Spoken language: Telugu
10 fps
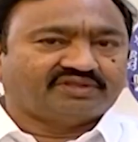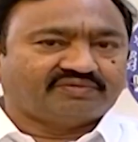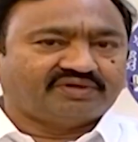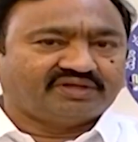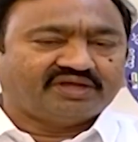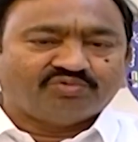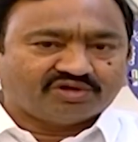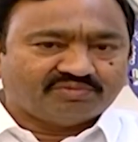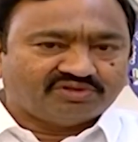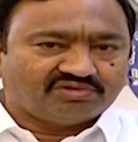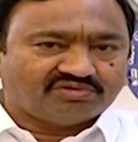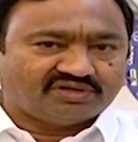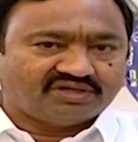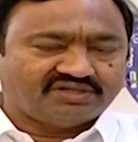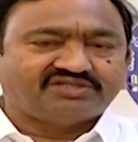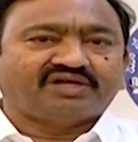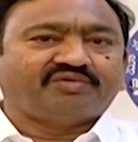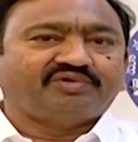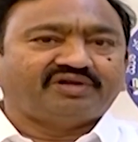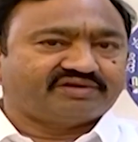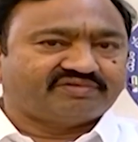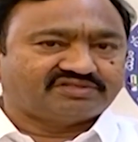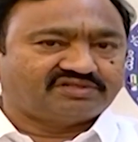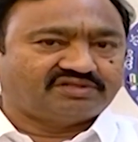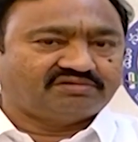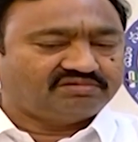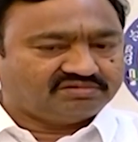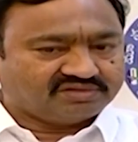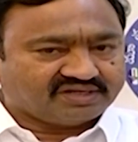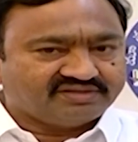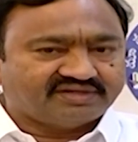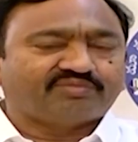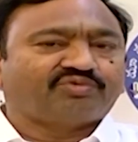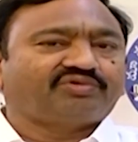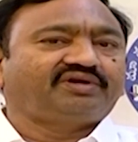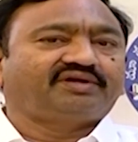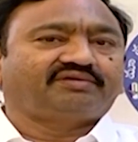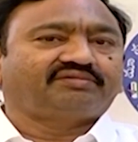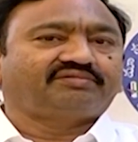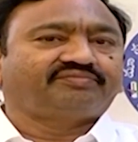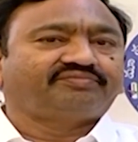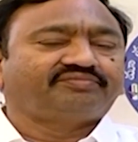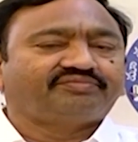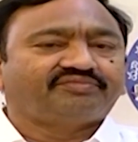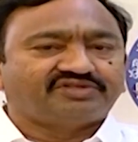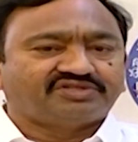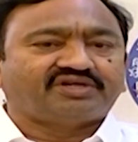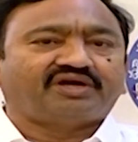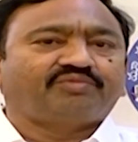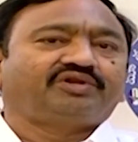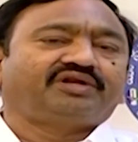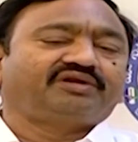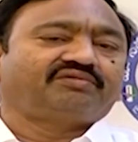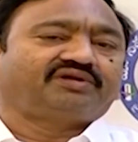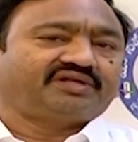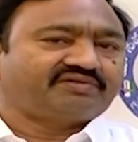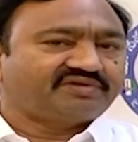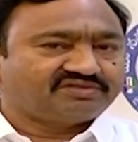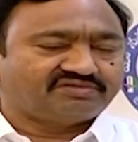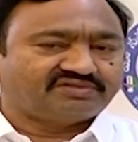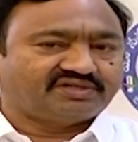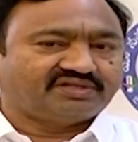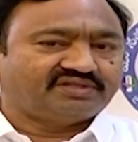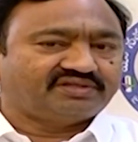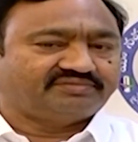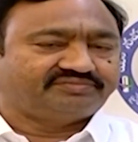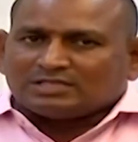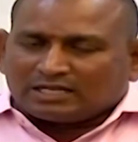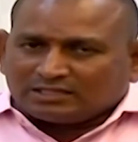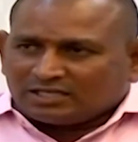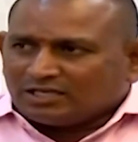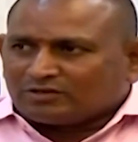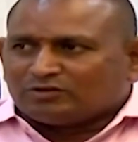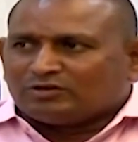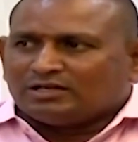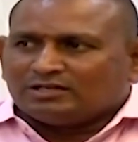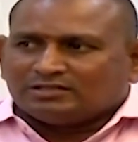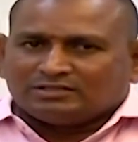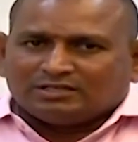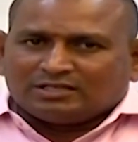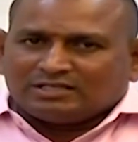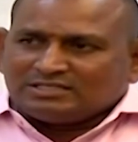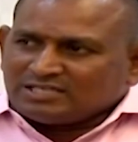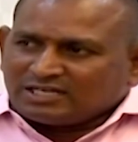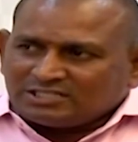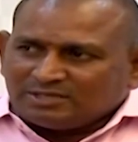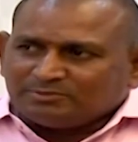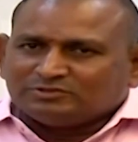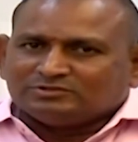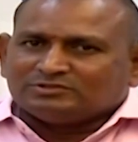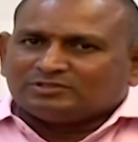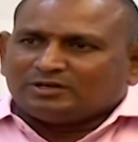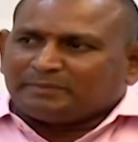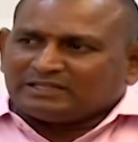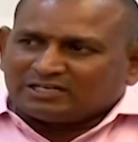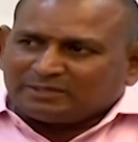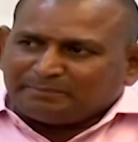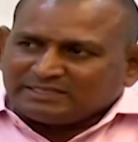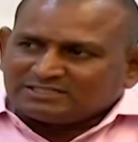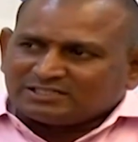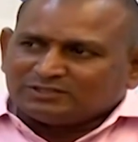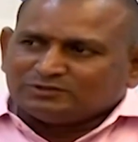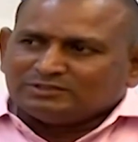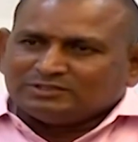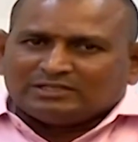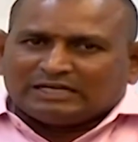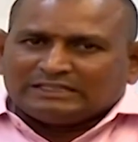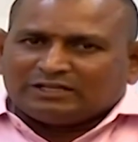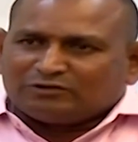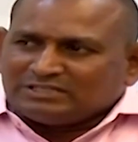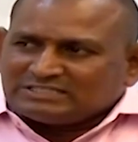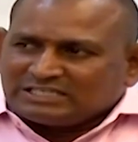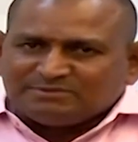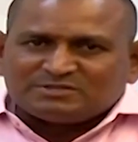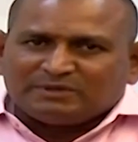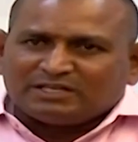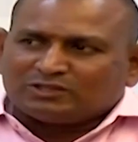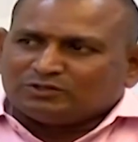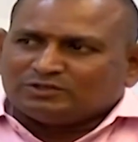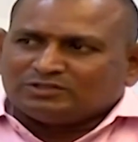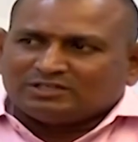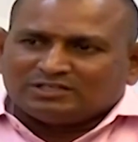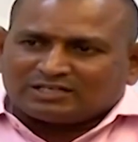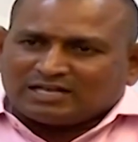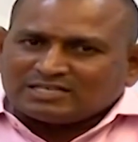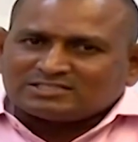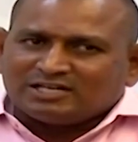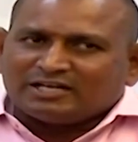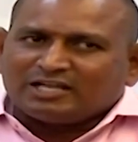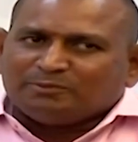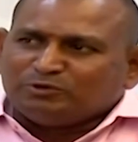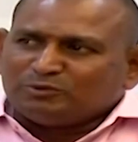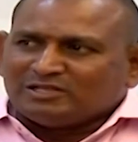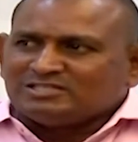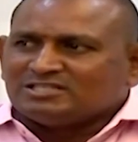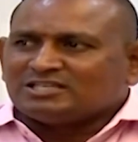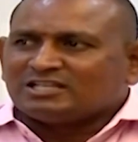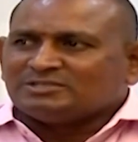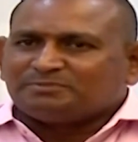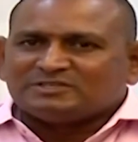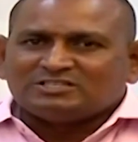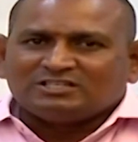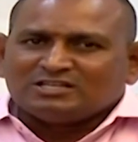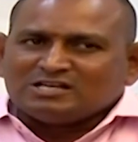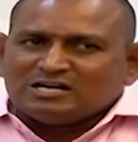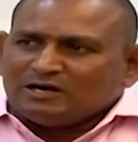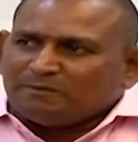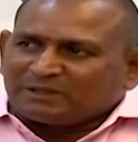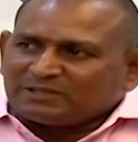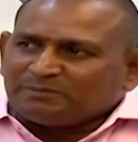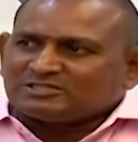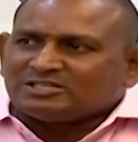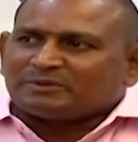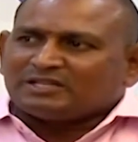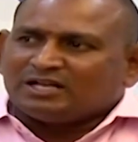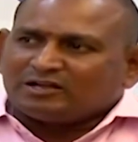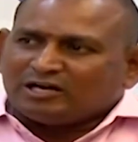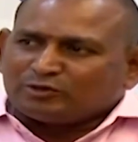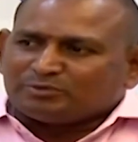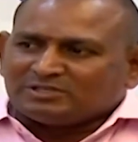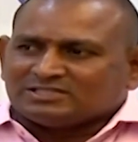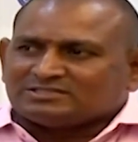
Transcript: ఇంతవరకు ఏ ముఖ్యమంత్రి కూడా ఇచ్చిన హామీలు నెరవేర్చలేదు కానీ జగన్మోహన్ రెడ్డి గారు ఇచ్చిన హామీలన్నీ కూడా నెరవేర్చడం జరిగింది సార్ అంతేకాకుండా కూడా ఈ సంక్షేమం పేదలకు పెన్షన్లు అంతేకాకుండా ఈ స్కీమ్స్ పేరుతో రాష్ట్రాన్ని అప్పులు పాలు చేశారని చెప్పేసి ప్రతిపక్షాలు ప్రధానంగా ఆరోపణలు